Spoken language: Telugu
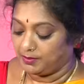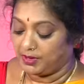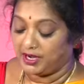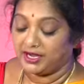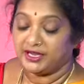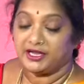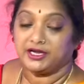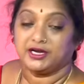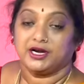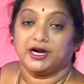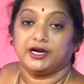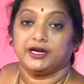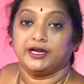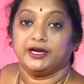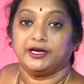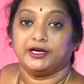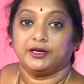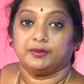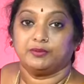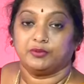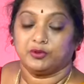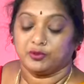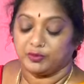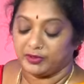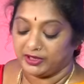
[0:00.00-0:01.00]
పాయ
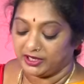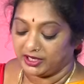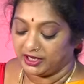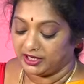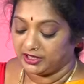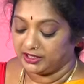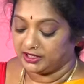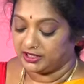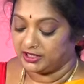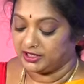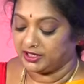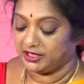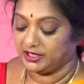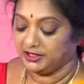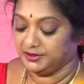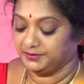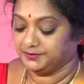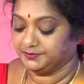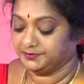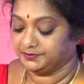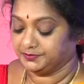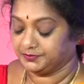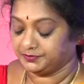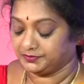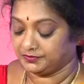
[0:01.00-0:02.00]
కడిగేటప్పుడు మీకు ఏంటంటే
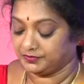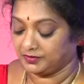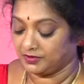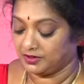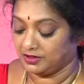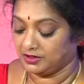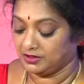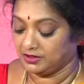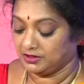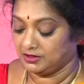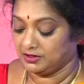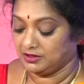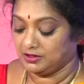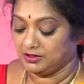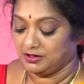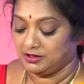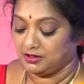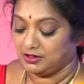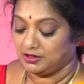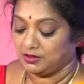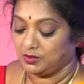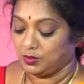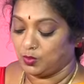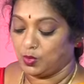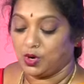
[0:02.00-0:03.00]

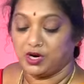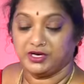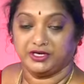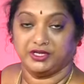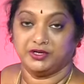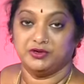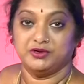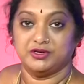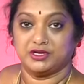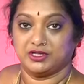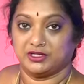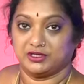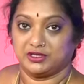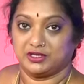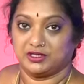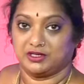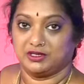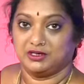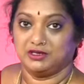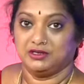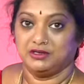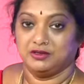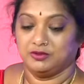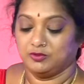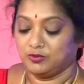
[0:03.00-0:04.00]
వాటర్ ఉంటుంది కదా
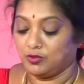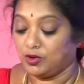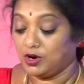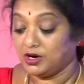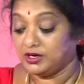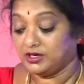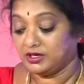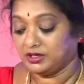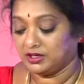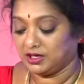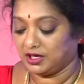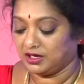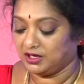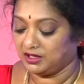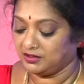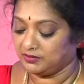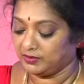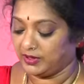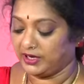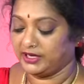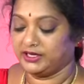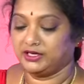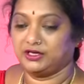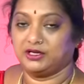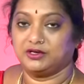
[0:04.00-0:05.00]
వాటర్ కలర్
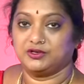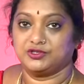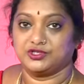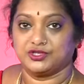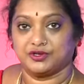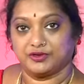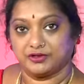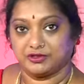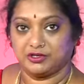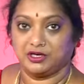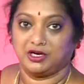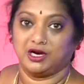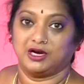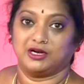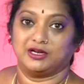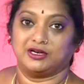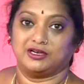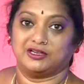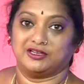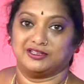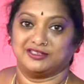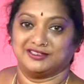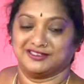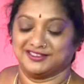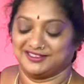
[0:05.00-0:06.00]
వైట్గా వచ్చే వరకు
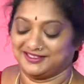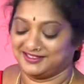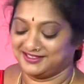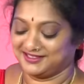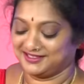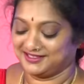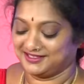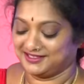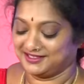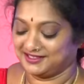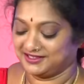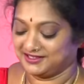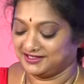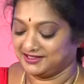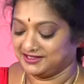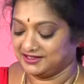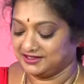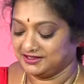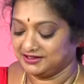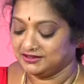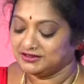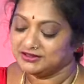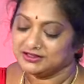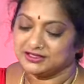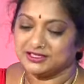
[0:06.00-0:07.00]
కడగండి
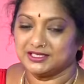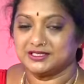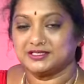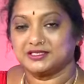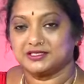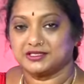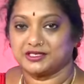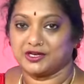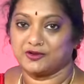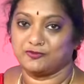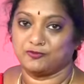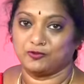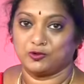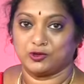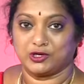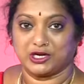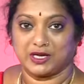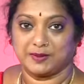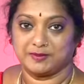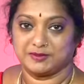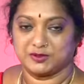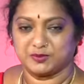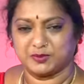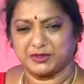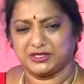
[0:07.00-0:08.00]
జస్ట్ త్రీ ఫోర్
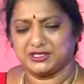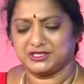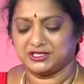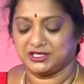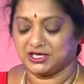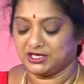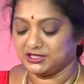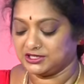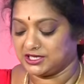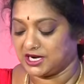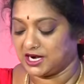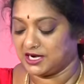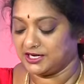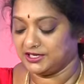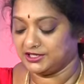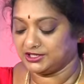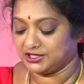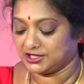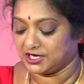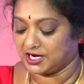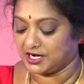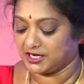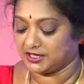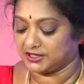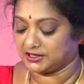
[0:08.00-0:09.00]
టైమ్స్ మంచిగా జాడించి
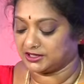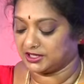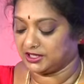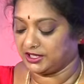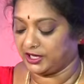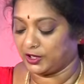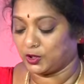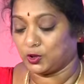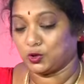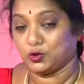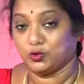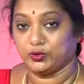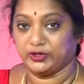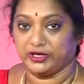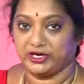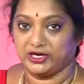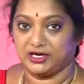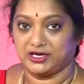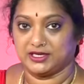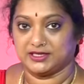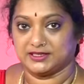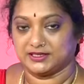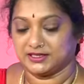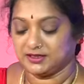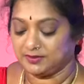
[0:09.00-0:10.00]
కడిగితే ఎక్కువ
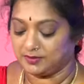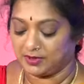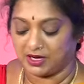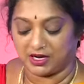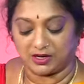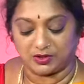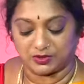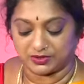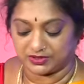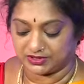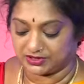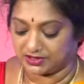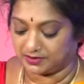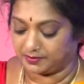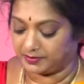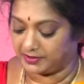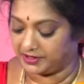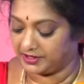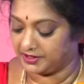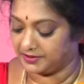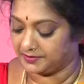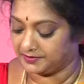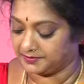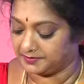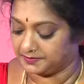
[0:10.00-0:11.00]
నీళ్ళు వేసి బాగా వస్తుంది పాయ